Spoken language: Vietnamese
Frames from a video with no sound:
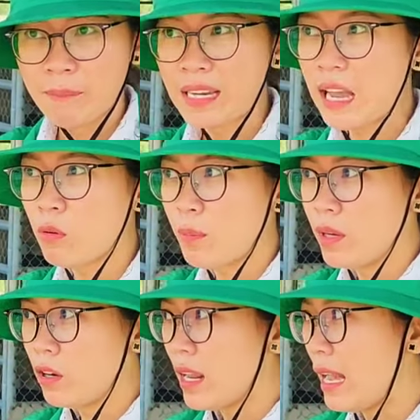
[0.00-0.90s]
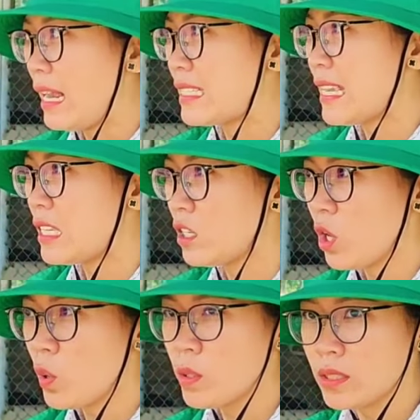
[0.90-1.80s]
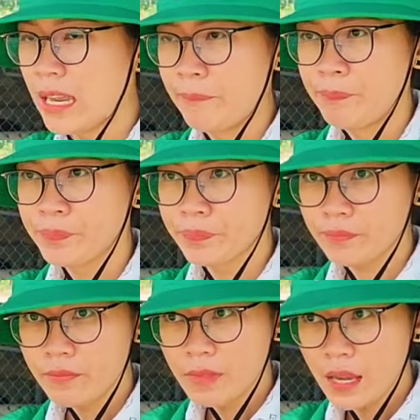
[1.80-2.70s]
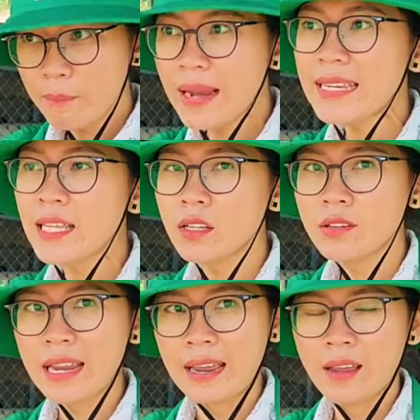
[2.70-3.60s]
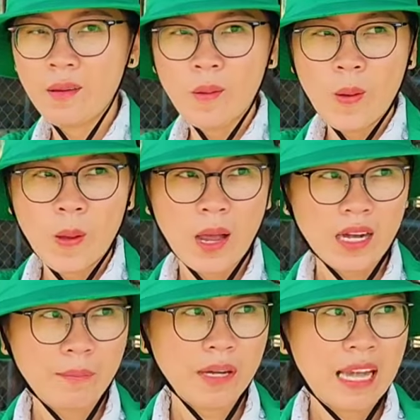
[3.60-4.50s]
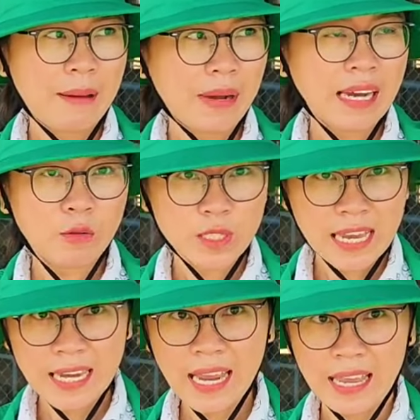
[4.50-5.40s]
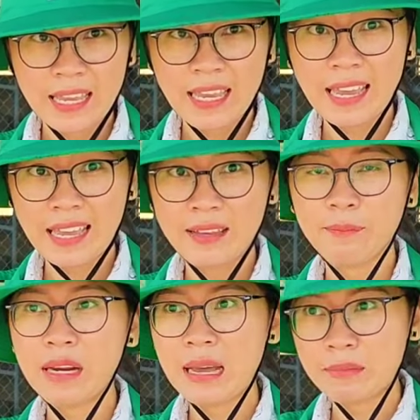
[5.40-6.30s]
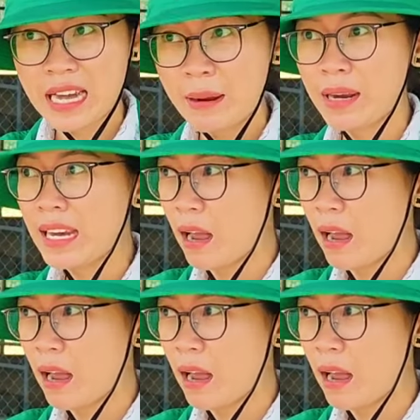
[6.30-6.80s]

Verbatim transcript: mãng cầu này mình có thể là xây xương tố được nè bán trái tươi nè hoặc là mình làm mãng cầu sấy nè ha mình làm trà mãng